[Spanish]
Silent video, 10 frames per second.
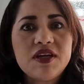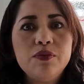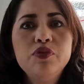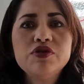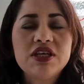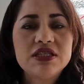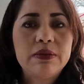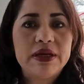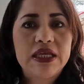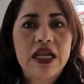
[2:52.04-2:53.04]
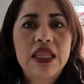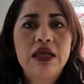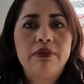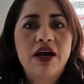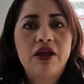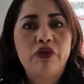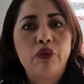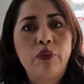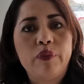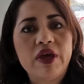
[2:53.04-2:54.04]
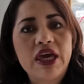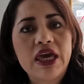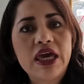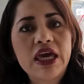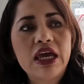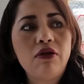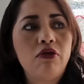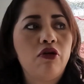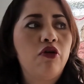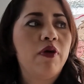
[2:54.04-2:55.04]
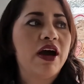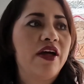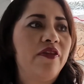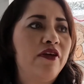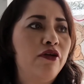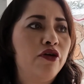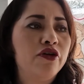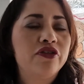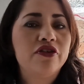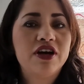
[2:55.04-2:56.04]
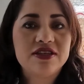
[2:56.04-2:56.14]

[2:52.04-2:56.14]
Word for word: busques la manera de ir bajando un pie, luego bajando el otro,